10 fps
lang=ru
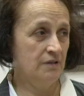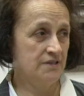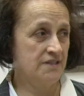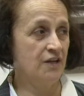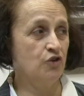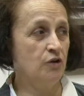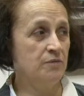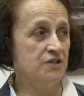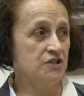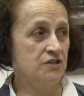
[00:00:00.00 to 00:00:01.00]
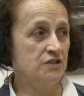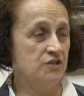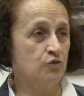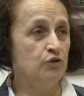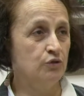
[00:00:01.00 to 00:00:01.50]
Знакомясь с
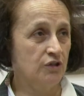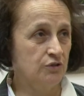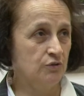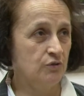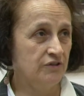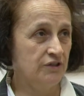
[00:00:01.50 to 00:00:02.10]
культурой другого